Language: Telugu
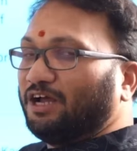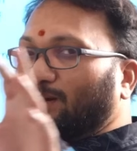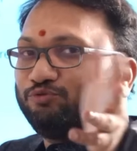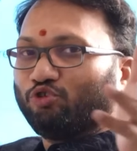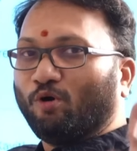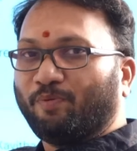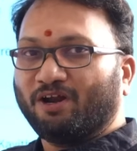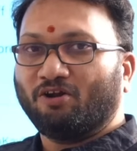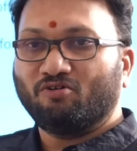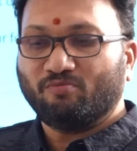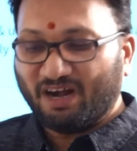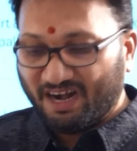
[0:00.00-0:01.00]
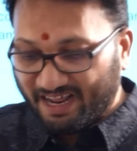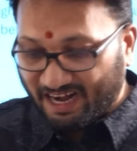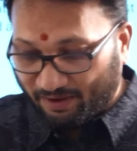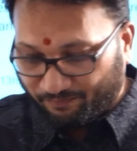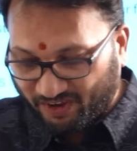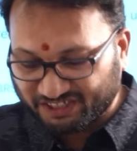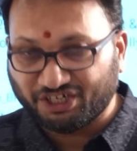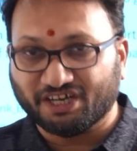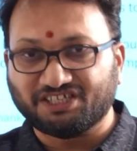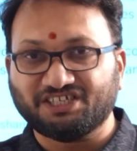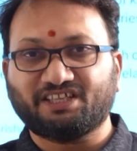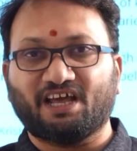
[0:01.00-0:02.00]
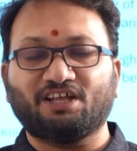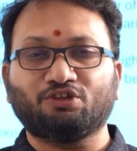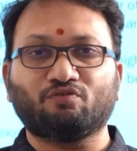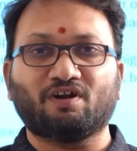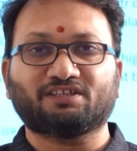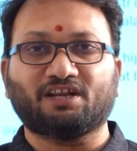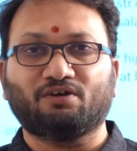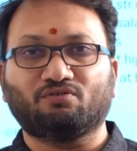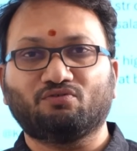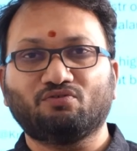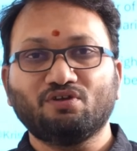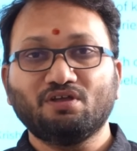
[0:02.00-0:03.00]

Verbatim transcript: ఇన్కమ్ తోపన్నావు మళ్ళీ నెల ఫస్ట్కి జీతాలు ఎందుకు పడతలేవు